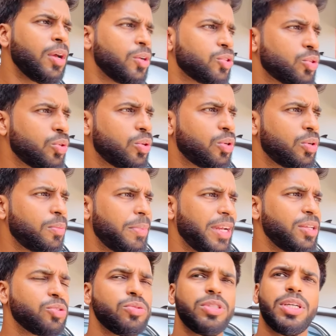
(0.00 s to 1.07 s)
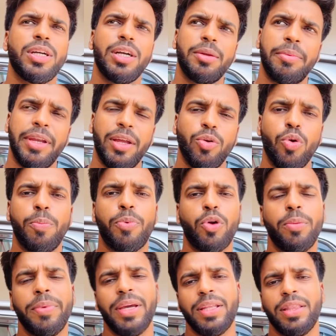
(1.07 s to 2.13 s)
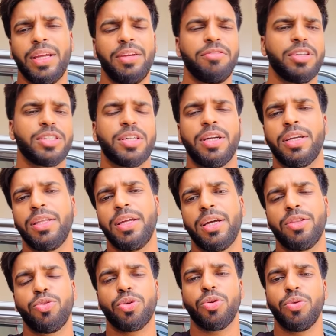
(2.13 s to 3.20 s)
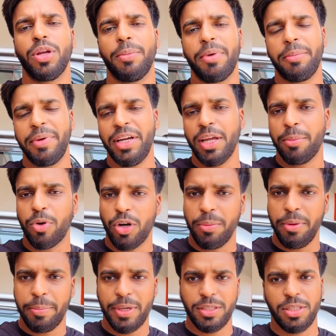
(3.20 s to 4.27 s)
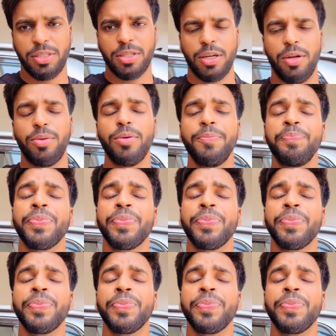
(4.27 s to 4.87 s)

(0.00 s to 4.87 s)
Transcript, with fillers: सो so, मैंने सोचा अगर मैंने गोप्रो में इतना इन्वेस्ट कर दिया तो क्यों ना मैं मीडिया मॉड भी परचेज कर लूँ